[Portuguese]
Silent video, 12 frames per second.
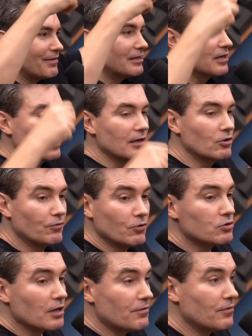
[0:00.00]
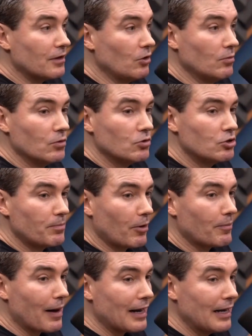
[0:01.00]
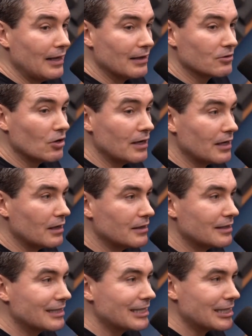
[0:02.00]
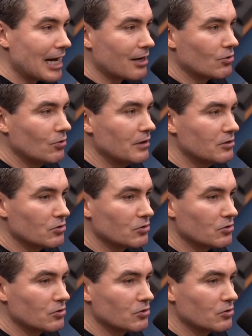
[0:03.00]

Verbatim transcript: Exatamente. No fundo, você vive num mundo de propagandas. Olha que saco isso.